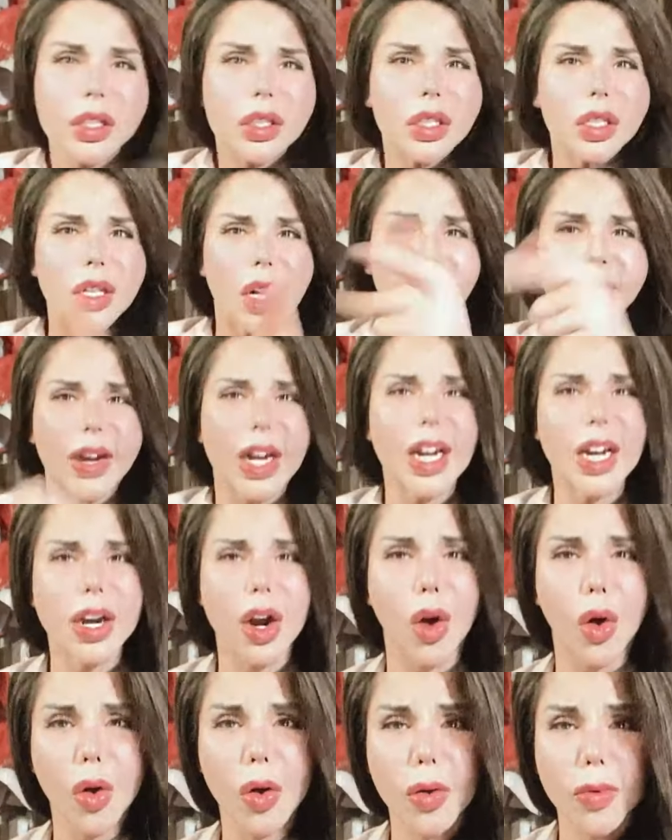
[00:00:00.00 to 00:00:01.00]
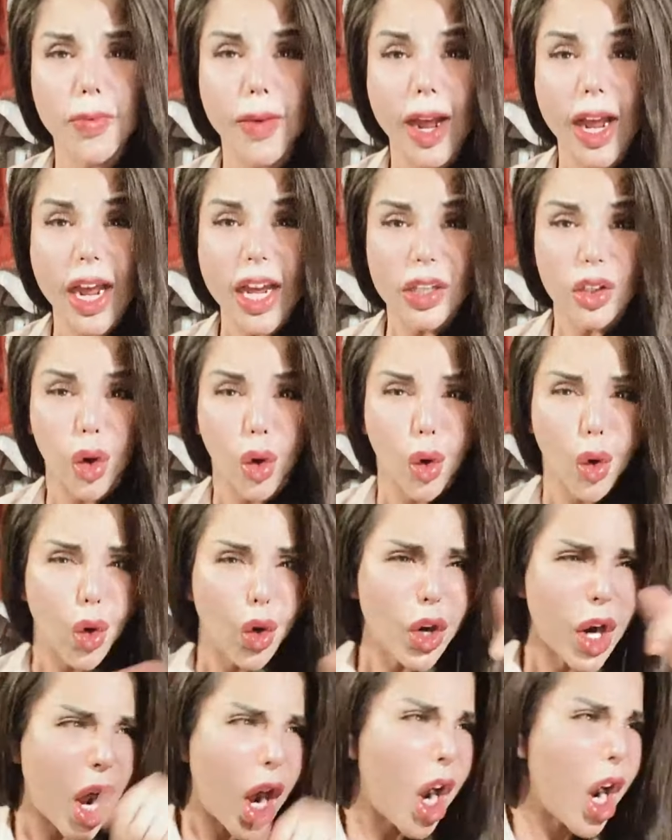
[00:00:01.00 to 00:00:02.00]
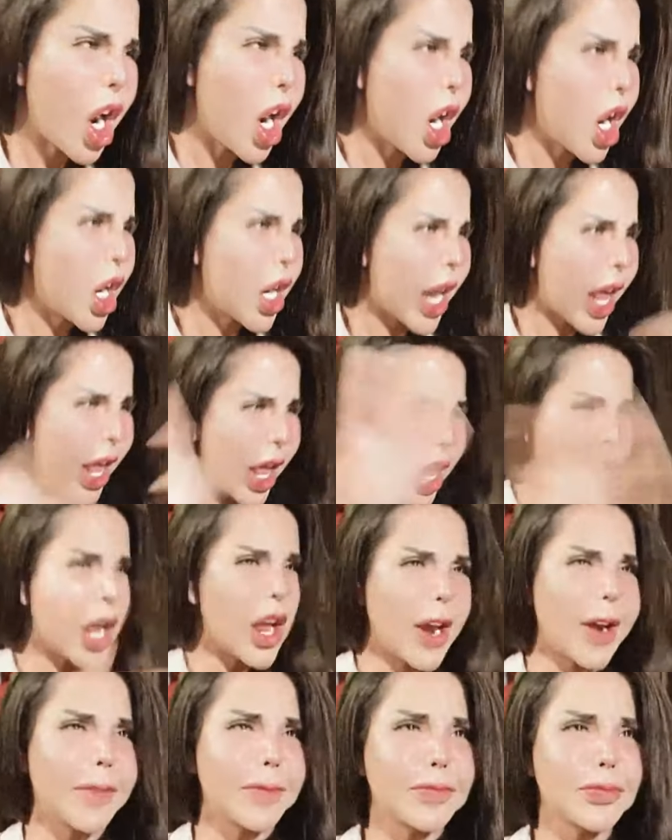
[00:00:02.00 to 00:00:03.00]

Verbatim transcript: chứ đâu phải là đủ má thua nó nè